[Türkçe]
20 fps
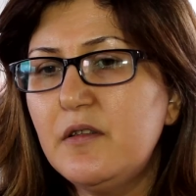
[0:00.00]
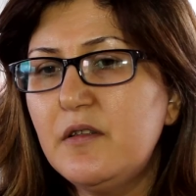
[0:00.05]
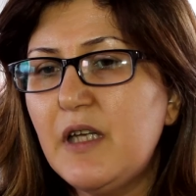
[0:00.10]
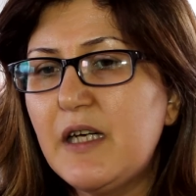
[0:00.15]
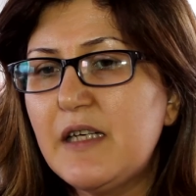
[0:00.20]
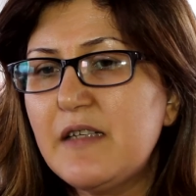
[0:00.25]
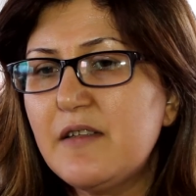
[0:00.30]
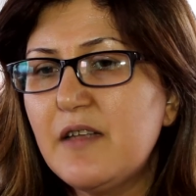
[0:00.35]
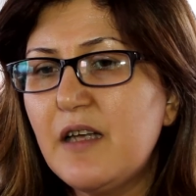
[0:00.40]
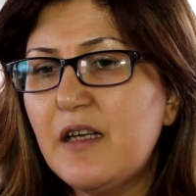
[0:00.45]

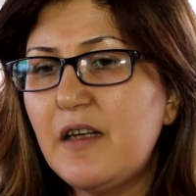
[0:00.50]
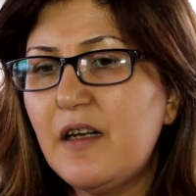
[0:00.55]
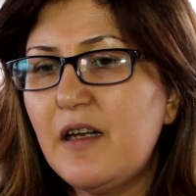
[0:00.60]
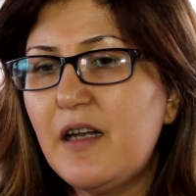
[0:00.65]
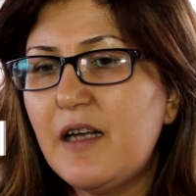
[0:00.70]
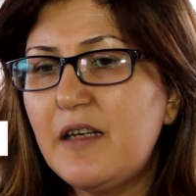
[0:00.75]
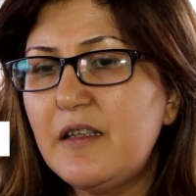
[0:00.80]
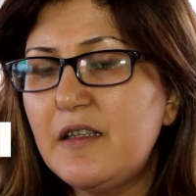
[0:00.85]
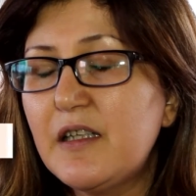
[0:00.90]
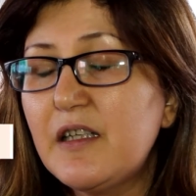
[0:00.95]

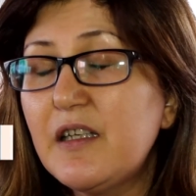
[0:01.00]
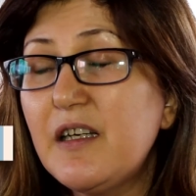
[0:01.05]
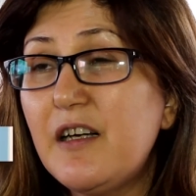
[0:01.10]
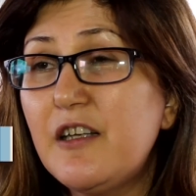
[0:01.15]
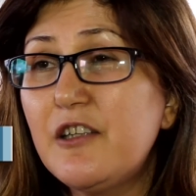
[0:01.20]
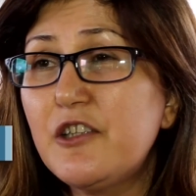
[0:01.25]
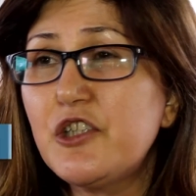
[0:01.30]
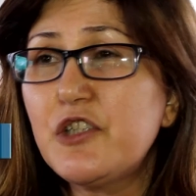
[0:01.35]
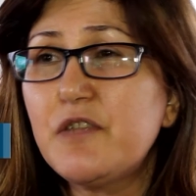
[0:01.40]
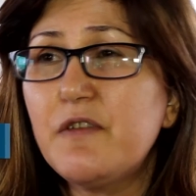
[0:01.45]
Tersanelerdeki
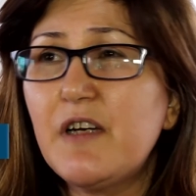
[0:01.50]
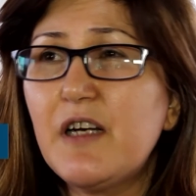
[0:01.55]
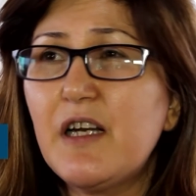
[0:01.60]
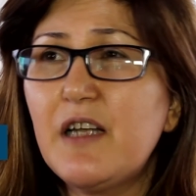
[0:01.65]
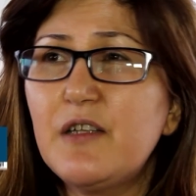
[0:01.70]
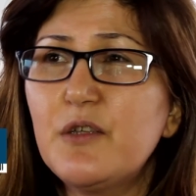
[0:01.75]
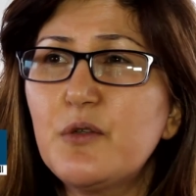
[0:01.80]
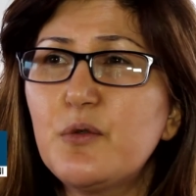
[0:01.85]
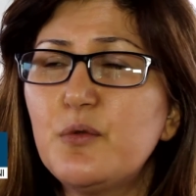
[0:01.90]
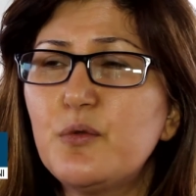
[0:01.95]
alt
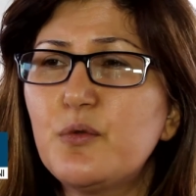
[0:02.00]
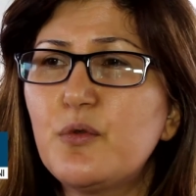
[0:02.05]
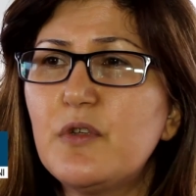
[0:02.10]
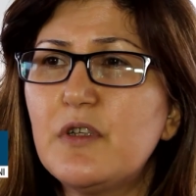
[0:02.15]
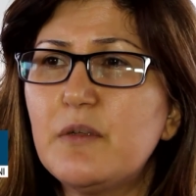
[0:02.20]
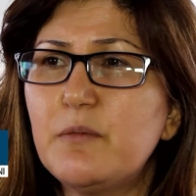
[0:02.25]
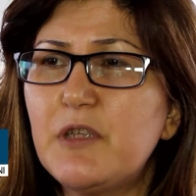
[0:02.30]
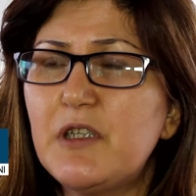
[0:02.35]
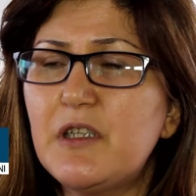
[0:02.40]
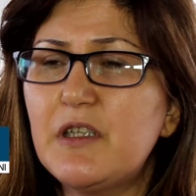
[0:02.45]
işverenlik
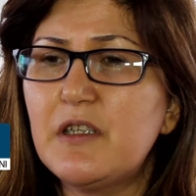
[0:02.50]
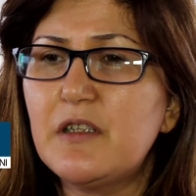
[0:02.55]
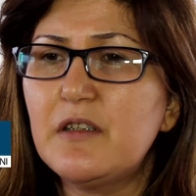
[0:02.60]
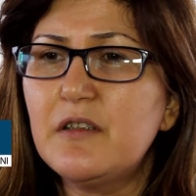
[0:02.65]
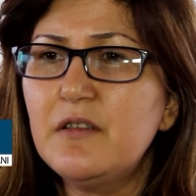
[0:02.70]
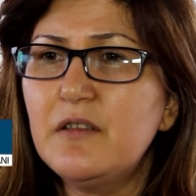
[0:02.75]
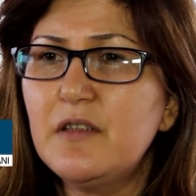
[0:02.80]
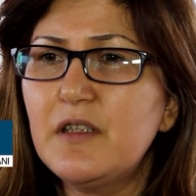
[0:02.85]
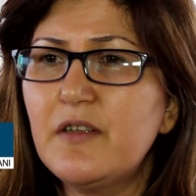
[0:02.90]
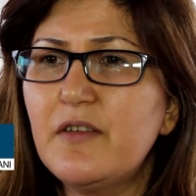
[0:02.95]

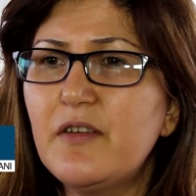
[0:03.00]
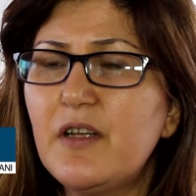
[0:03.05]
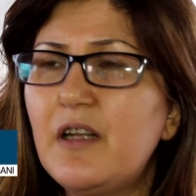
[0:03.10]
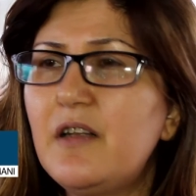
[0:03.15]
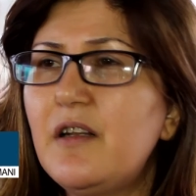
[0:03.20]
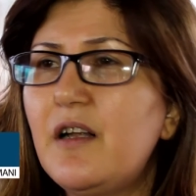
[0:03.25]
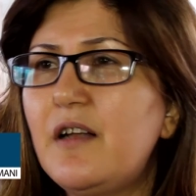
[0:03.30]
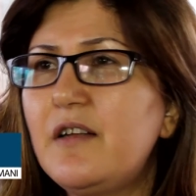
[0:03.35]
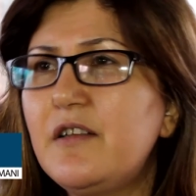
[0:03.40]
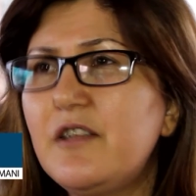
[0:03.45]
uygulamalarının
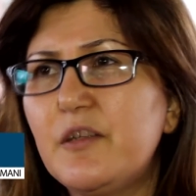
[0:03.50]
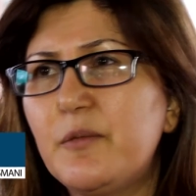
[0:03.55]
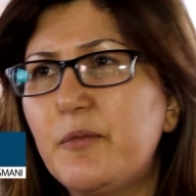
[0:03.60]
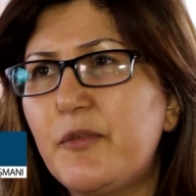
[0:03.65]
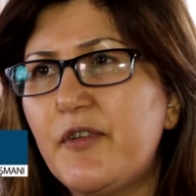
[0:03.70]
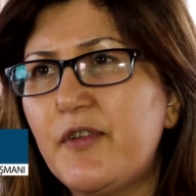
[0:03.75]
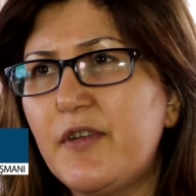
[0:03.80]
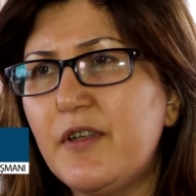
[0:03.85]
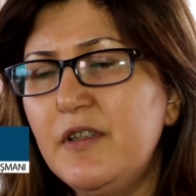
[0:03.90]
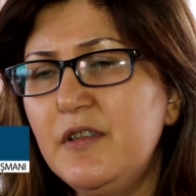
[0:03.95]
yasal
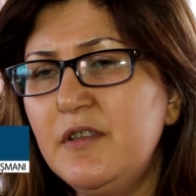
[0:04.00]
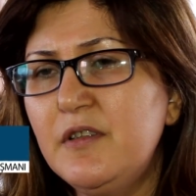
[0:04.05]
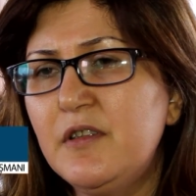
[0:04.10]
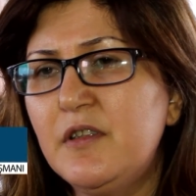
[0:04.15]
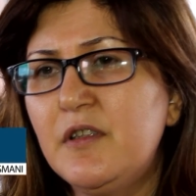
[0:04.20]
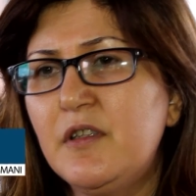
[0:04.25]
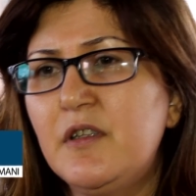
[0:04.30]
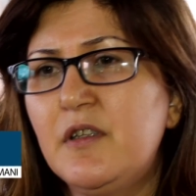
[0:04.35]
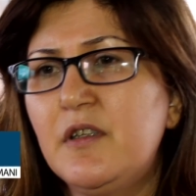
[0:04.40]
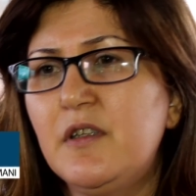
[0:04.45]
altyapısı
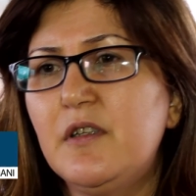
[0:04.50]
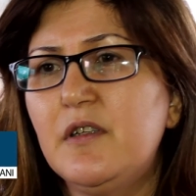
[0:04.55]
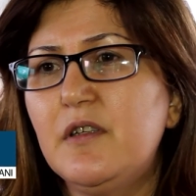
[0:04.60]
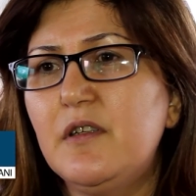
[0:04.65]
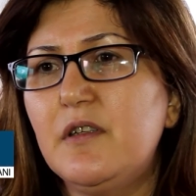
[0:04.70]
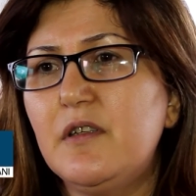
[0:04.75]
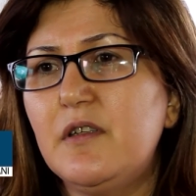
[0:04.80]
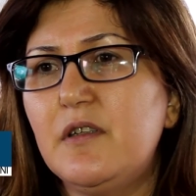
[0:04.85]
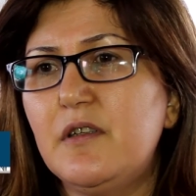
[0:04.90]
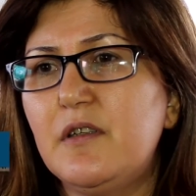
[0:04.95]

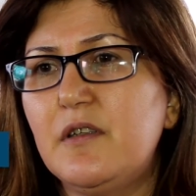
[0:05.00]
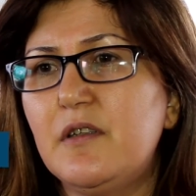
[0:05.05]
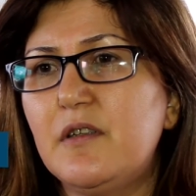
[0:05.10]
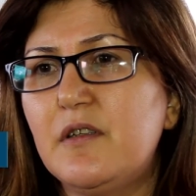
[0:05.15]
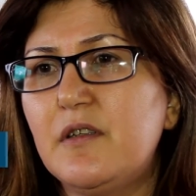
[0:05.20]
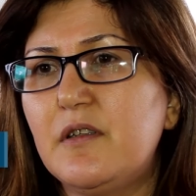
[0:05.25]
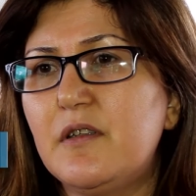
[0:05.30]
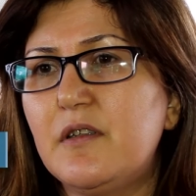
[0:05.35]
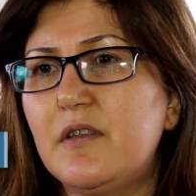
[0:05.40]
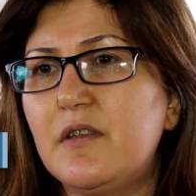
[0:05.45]
e,
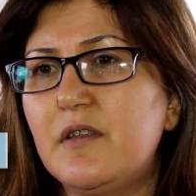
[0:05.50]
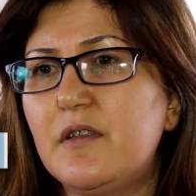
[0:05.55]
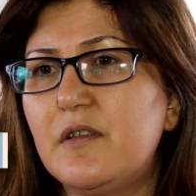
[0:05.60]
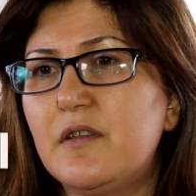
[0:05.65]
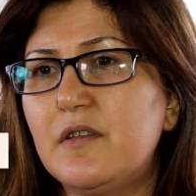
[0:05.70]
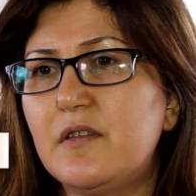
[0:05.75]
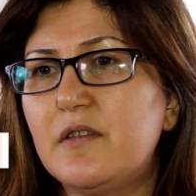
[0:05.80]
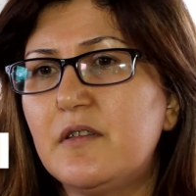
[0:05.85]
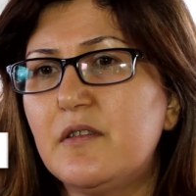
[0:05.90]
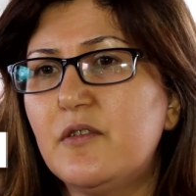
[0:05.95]

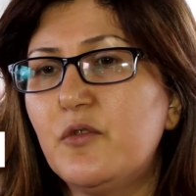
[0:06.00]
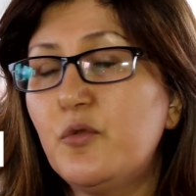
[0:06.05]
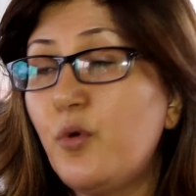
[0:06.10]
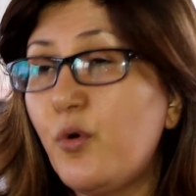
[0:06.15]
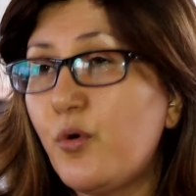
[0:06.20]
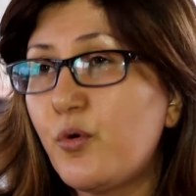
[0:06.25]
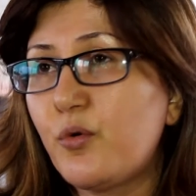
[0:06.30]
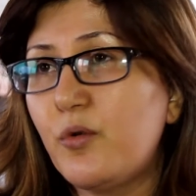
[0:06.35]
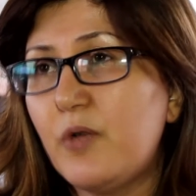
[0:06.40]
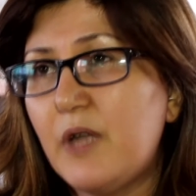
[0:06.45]

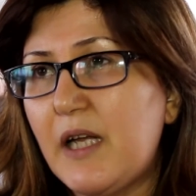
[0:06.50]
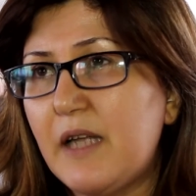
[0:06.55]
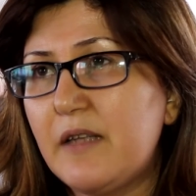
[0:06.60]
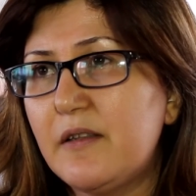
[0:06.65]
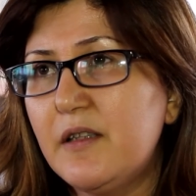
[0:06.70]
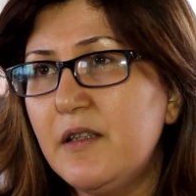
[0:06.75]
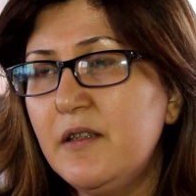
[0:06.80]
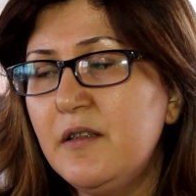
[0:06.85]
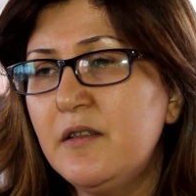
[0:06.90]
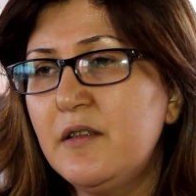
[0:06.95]

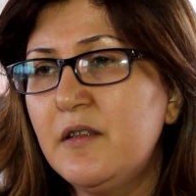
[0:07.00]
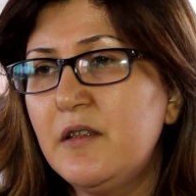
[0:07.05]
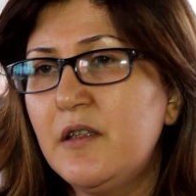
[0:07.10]
sorgulandı.